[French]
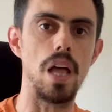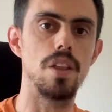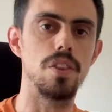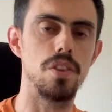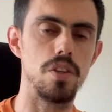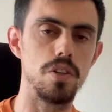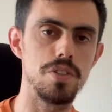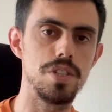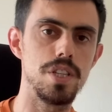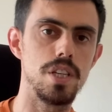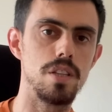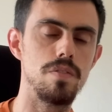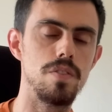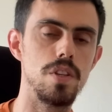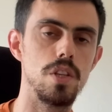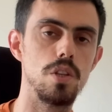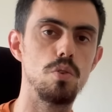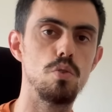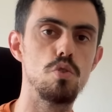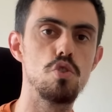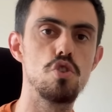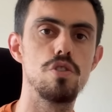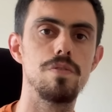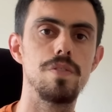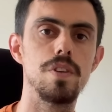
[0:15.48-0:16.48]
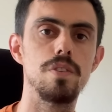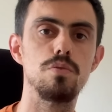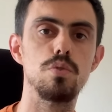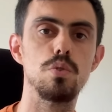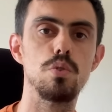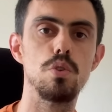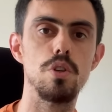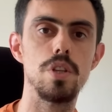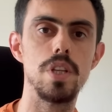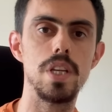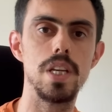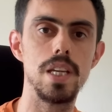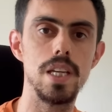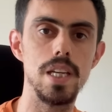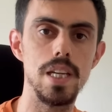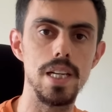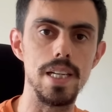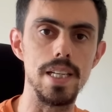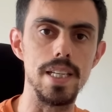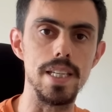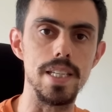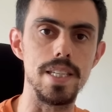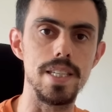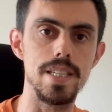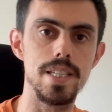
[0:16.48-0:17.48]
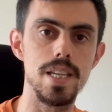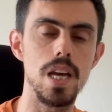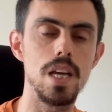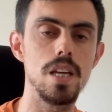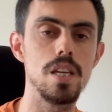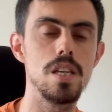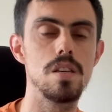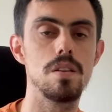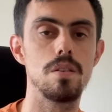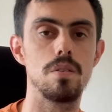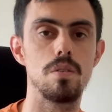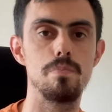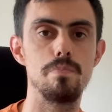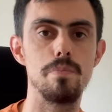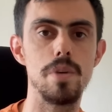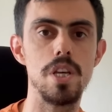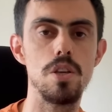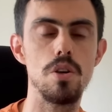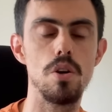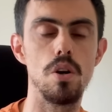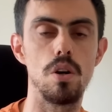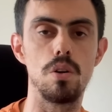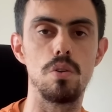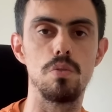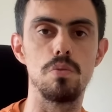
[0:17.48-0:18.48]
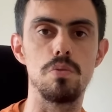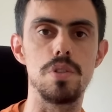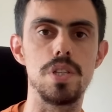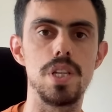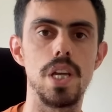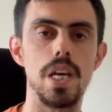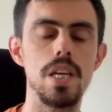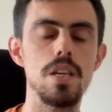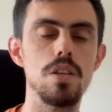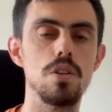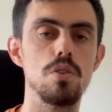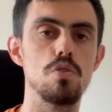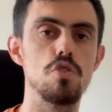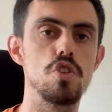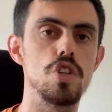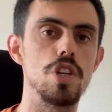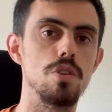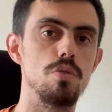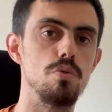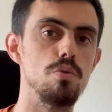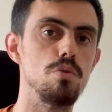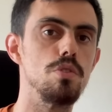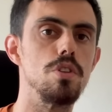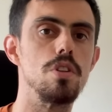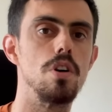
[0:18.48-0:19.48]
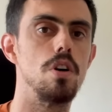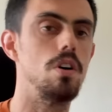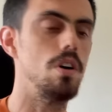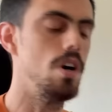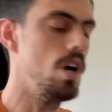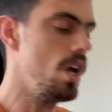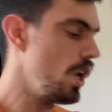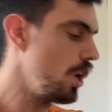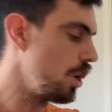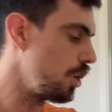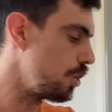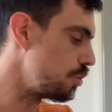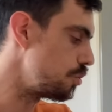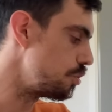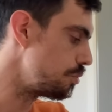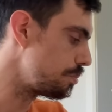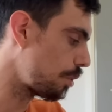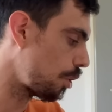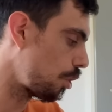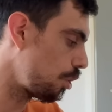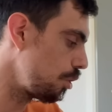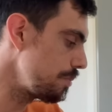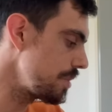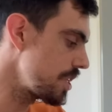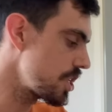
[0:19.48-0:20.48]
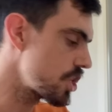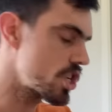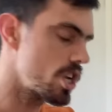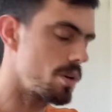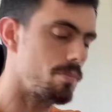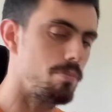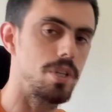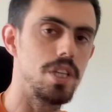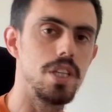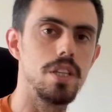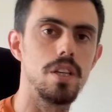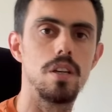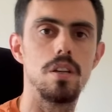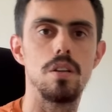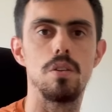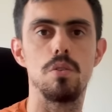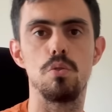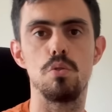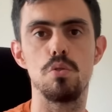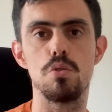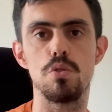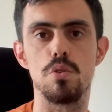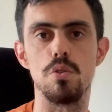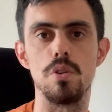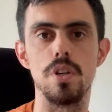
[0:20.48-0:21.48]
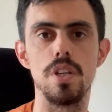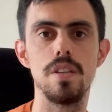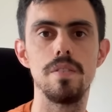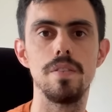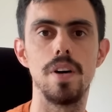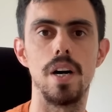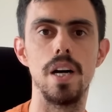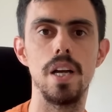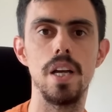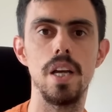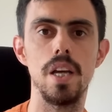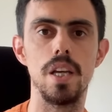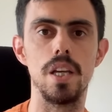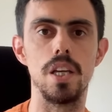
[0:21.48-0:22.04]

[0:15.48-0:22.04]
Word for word: Dans cette vidéo, je vais vous donner les 5 meilleurs conseils que j'ai lus dans le premier chapitre de ce livre